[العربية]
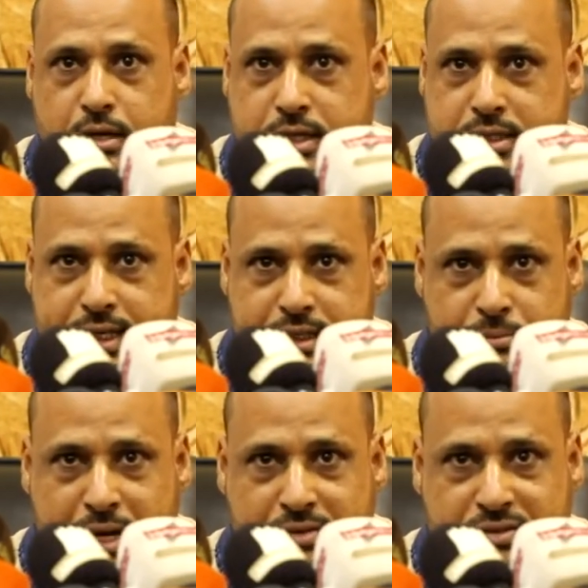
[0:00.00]
السيد
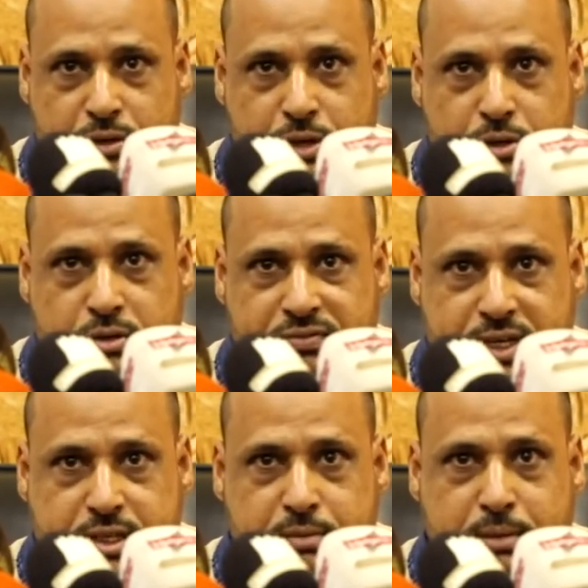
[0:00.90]
المحافظ اللواء الركن
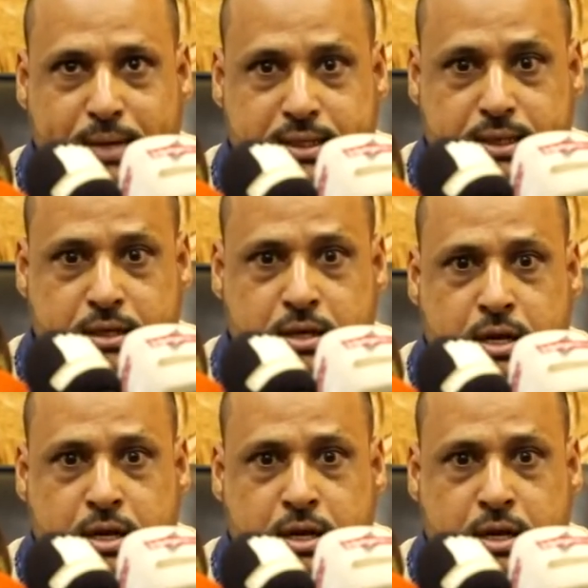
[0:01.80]
فيصل البحسني